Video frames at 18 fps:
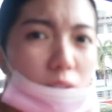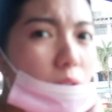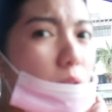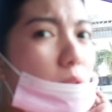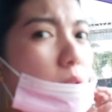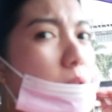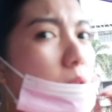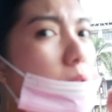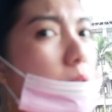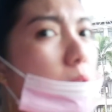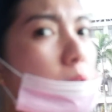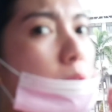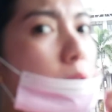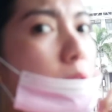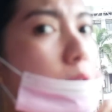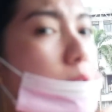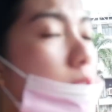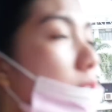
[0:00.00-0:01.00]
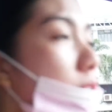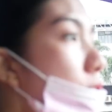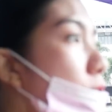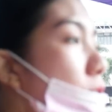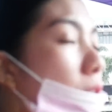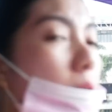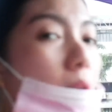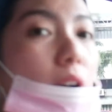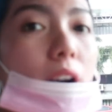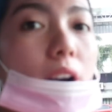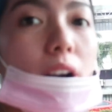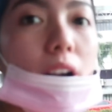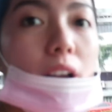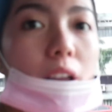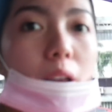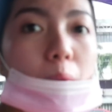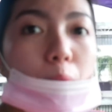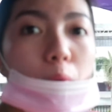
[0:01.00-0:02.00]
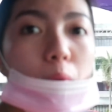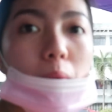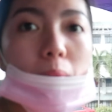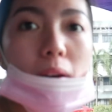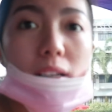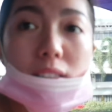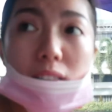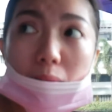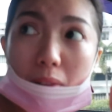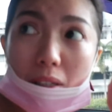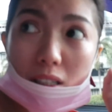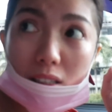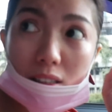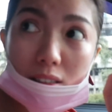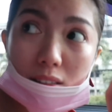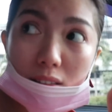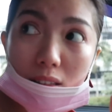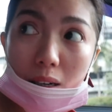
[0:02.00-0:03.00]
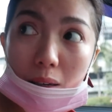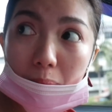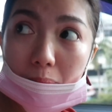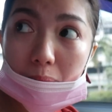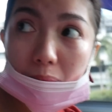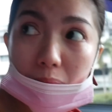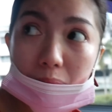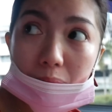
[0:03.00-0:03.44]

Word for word: So, si Jowa ay bumaba sa mini-stop.